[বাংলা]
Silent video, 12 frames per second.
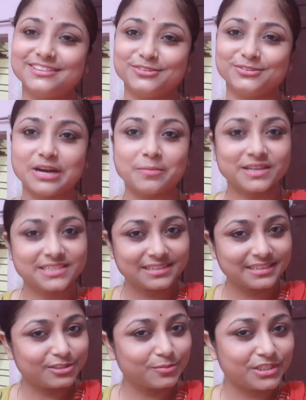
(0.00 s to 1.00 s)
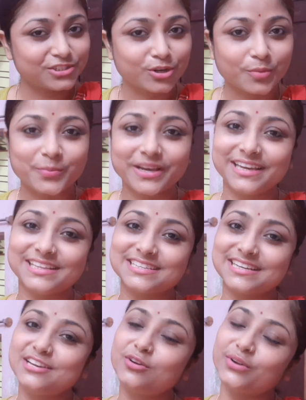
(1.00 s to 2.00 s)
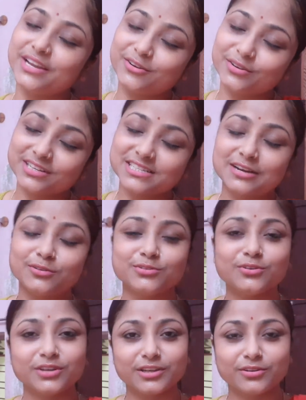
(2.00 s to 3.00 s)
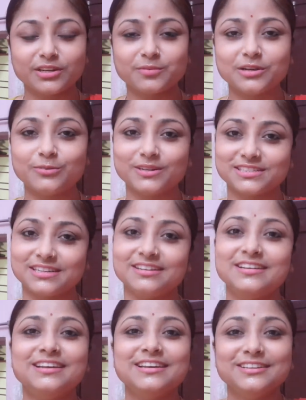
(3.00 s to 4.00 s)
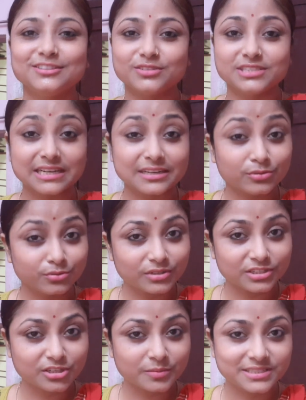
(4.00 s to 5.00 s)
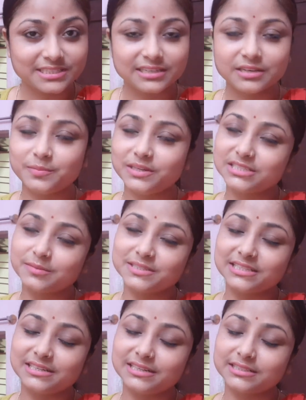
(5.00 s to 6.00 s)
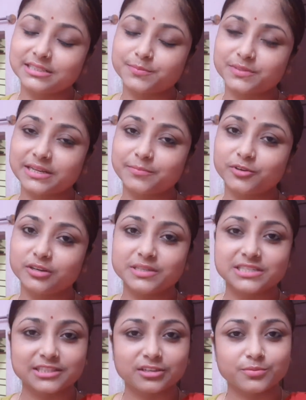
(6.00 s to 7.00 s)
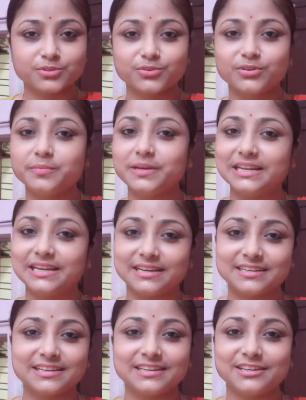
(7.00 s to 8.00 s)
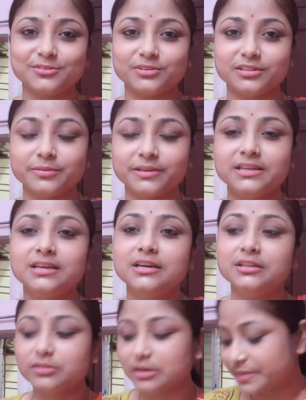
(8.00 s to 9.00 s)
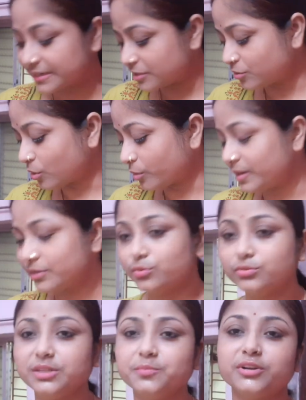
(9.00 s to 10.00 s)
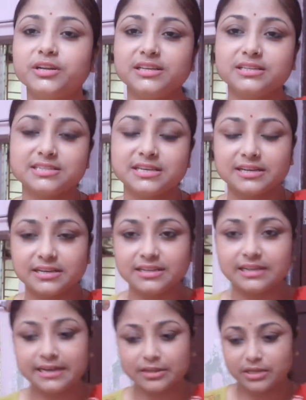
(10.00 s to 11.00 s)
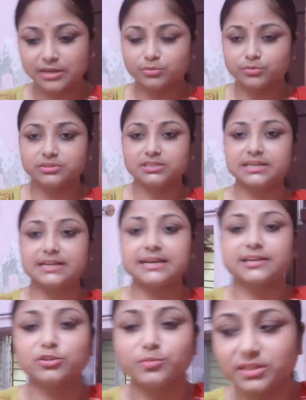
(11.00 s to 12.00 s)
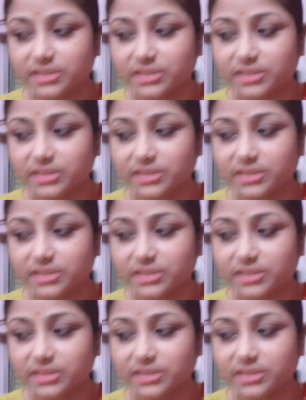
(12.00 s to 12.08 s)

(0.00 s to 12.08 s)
তো আমার চ্যানেলে তোমাদের সবাইকে জানাই অনেক অনেক স্বাগত অনেক অনেক ভালোবাসা তো যারা নতুন আছে আমার চ্যানেলে প্লিজ আমার চ্যানেলটাকে সাবস্ক্রাইব করে নেবে সাথে অবশ্য করে বেল আইকনটা ক্লিক করে দেবে তো আমি একটা নর্মাল কুর্তি পরে নিয়েছি এখানে এর এই কুর্তিটা এর আগে তোমরা